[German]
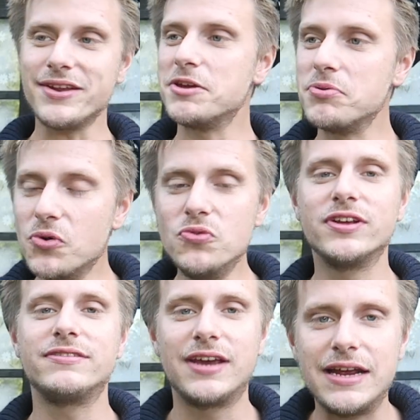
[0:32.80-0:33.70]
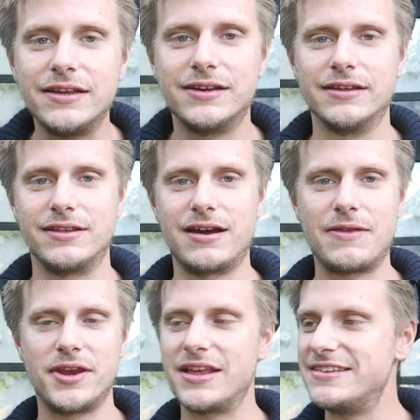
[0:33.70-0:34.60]
Der Beruf des Kritikers ist
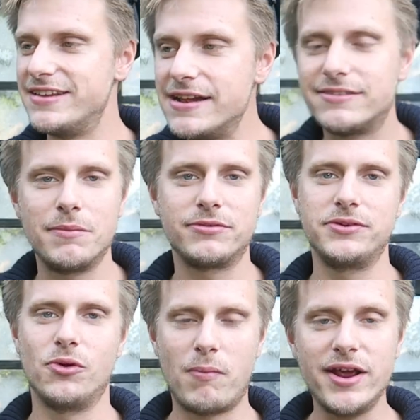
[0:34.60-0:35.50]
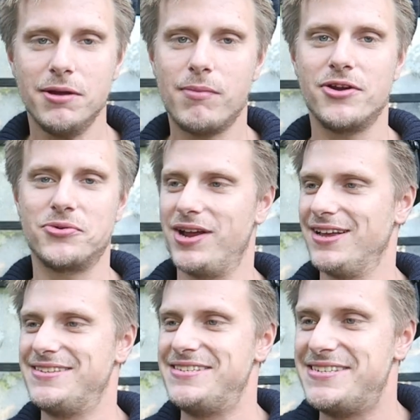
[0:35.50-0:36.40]
einer der seltsamsten und meiner Meinung
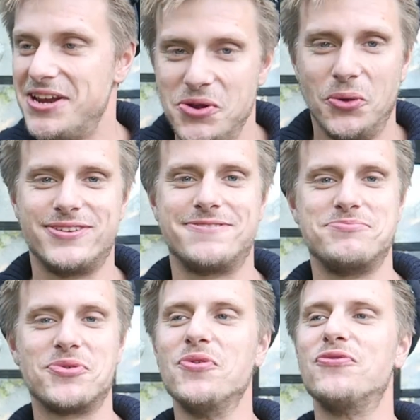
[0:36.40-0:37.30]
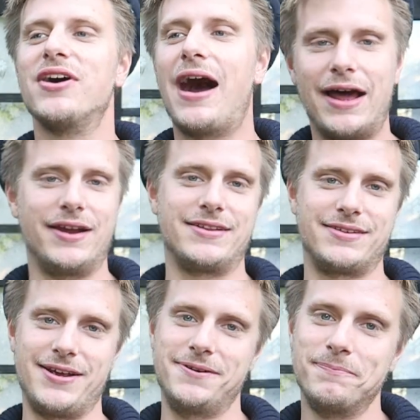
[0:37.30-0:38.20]
nach sinnlosesten Berufe aller
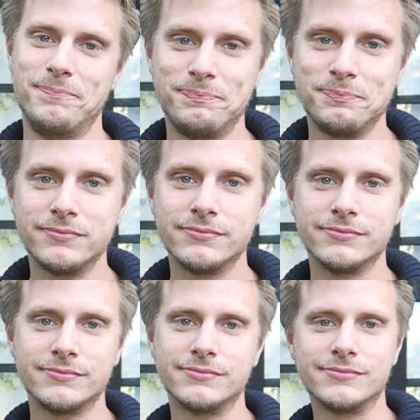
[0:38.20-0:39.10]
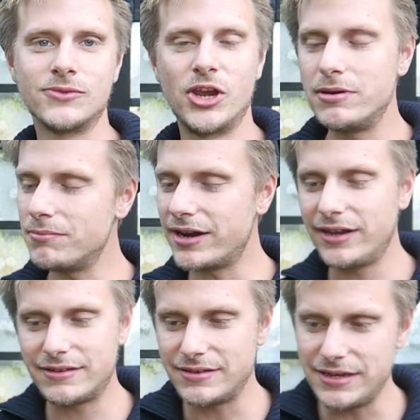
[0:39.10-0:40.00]
Zeiten. Und damit
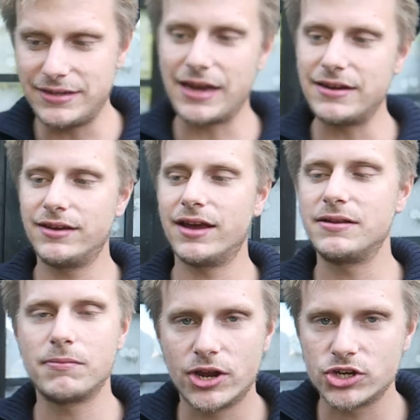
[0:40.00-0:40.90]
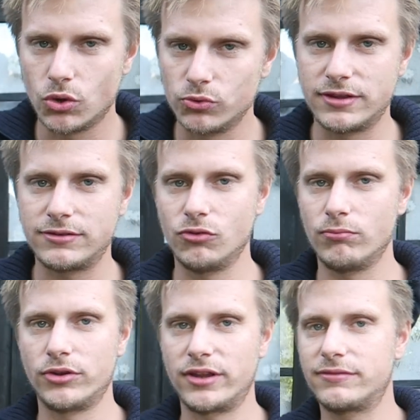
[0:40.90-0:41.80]
meine ich jetzt nicht Kritiker, die in meiner Show sitzen
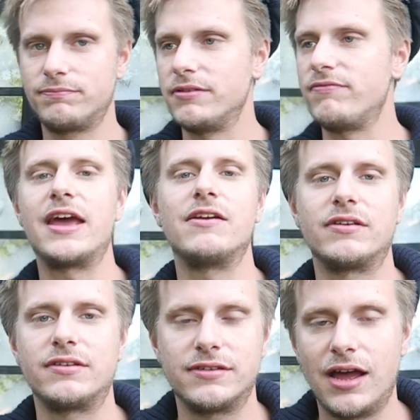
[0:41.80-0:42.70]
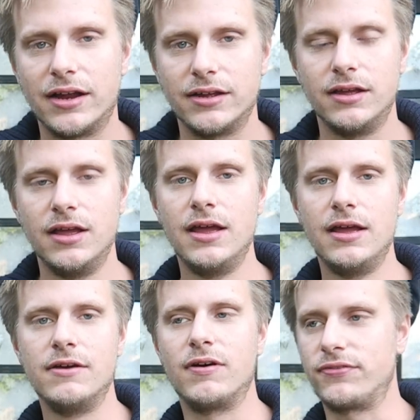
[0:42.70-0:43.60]
und, das bewerten, was ich sage,
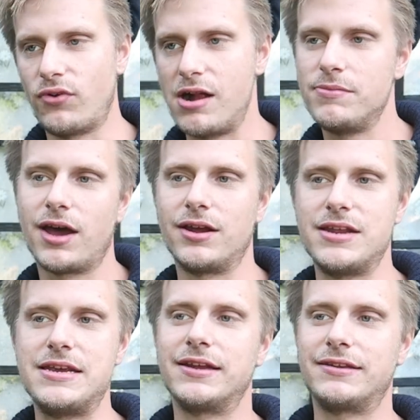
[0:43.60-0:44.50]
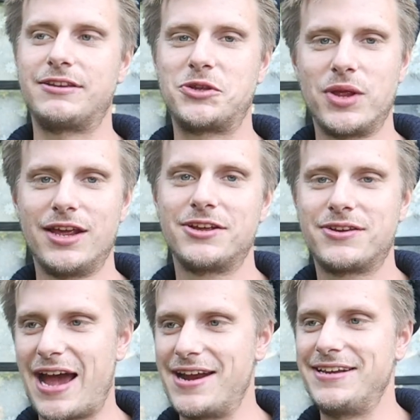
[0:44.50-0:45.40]
was vor allem daran liegt, dass
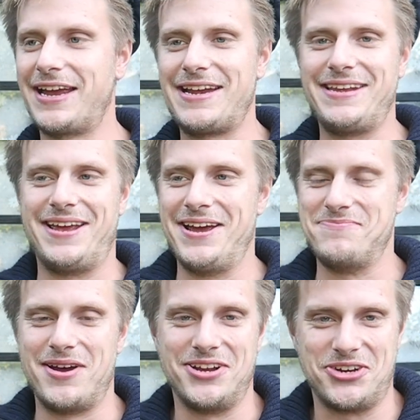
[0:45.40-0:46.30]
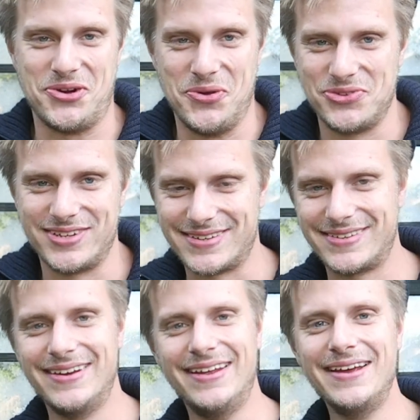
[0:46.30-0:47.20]
keine Kritiker in meiner Show
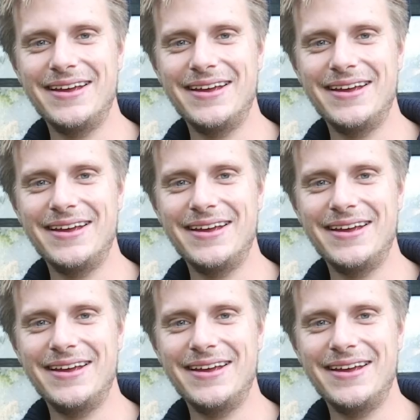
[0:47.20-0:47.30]
sitzen.